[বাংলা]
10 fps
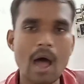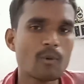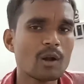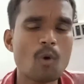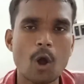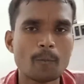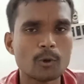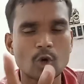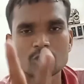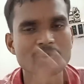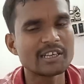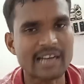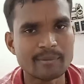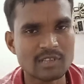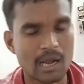আমি বললাম অল্প দশ
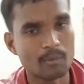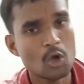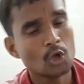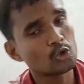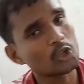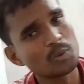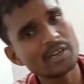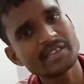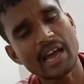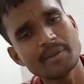মিনিট টাইম দিলাম দশ মিনিট